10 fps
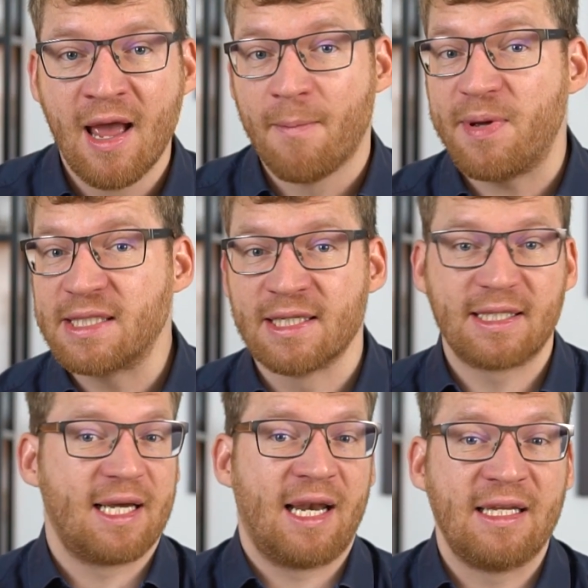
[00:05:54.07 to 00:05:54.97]
Ein
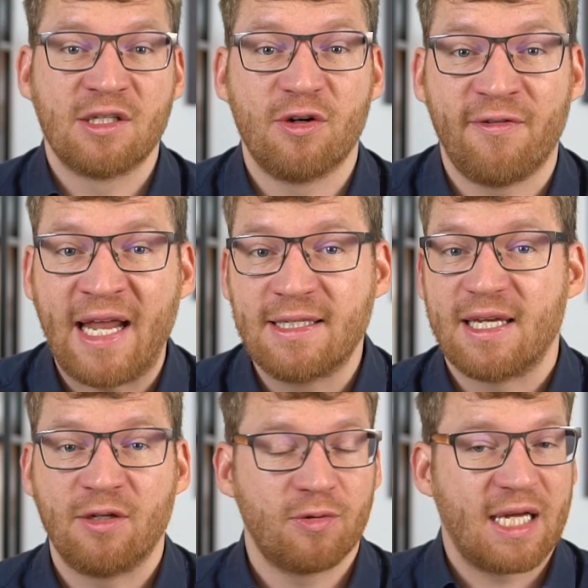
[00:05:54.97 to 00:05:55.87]
Business kann insolvent
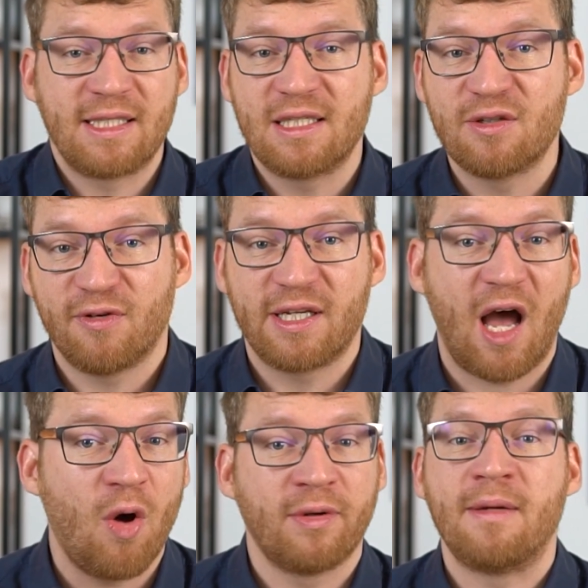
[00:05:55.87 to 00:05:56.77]
gehen, du kannst das
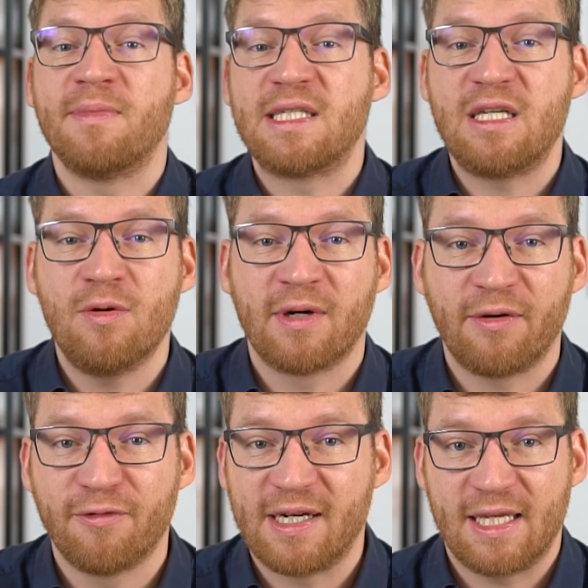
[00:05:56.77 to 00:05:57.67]
Vertrauen in
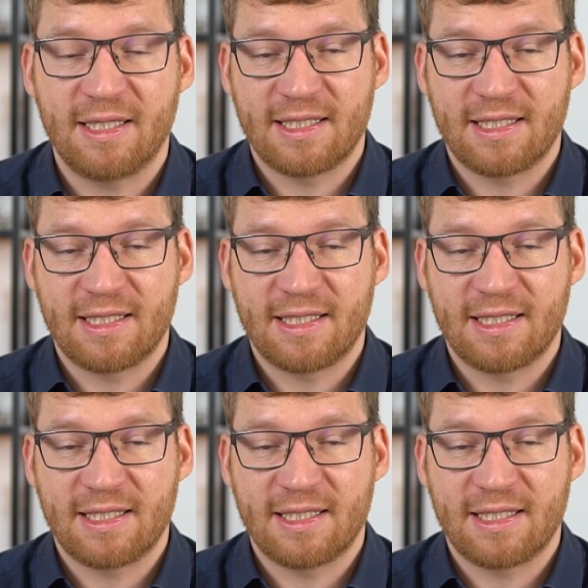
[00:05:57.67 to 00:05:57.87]
Beziehungen verlieren.